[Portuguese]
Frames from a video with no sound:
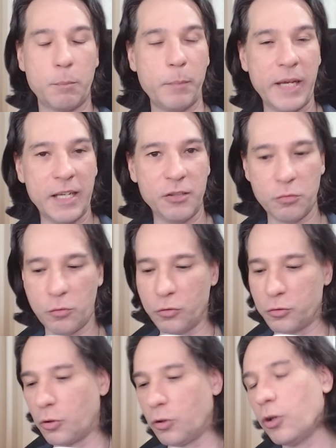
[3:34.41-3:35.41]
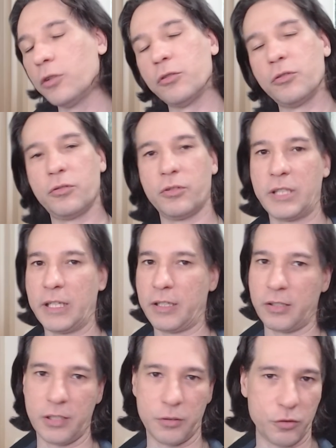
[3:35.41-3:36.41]
mesmo com todos os
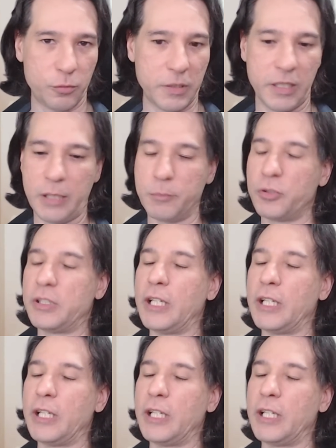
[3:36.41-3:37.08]
requisitos mínimos,